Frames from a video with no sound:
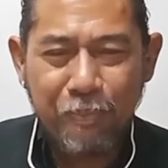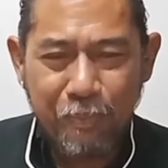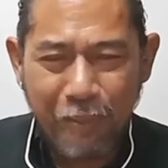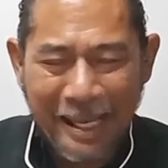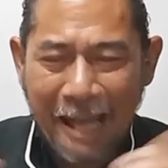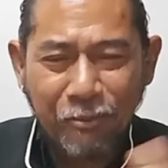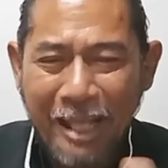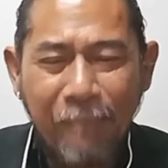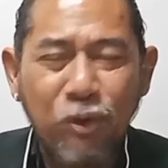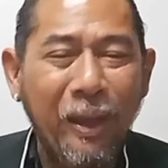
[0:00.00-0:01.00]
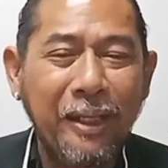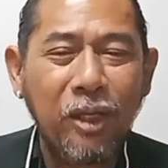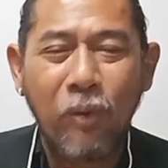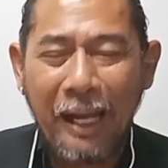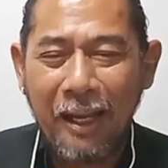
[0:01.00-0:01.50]
พยายามเซฟตัวเองดี
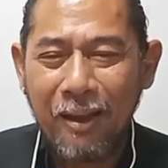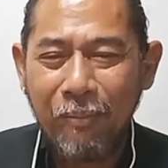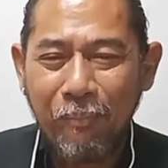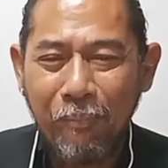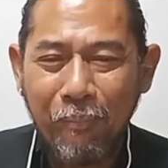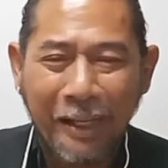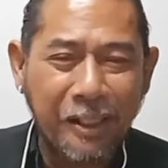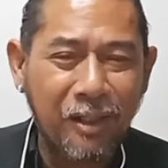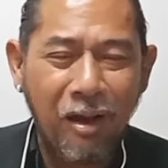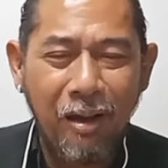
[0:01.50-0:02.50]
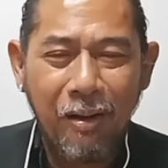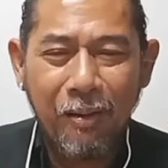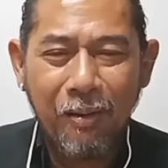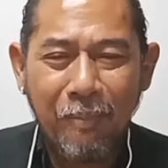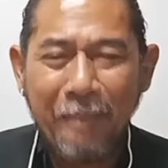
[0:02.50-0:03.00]
กว่า มันก็
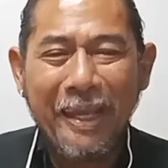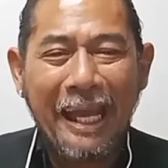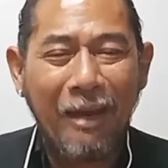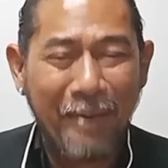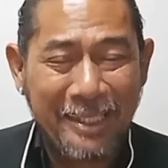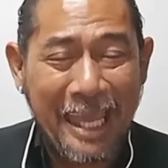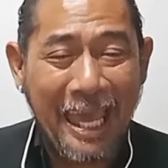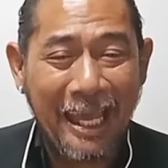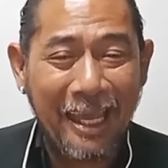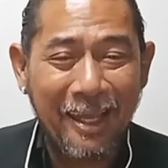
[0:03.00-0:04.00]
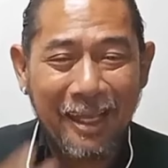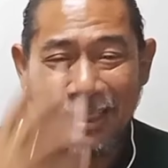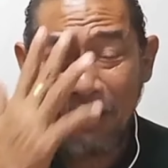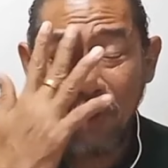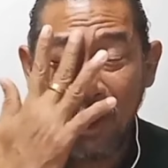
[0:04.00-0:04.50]
ไม่มีใครเอาไปแฉง
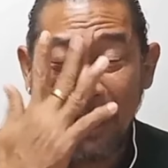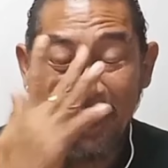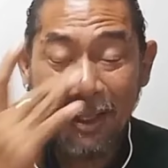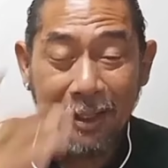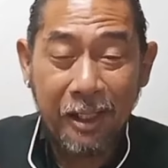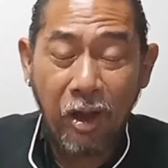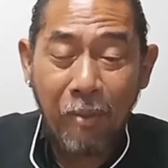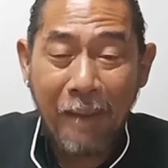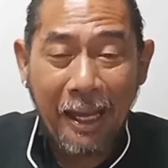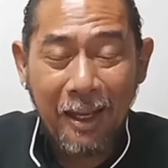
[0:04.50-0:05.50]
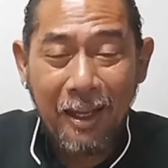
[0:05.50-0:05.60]
ทำนองนี้ได้ออกปะ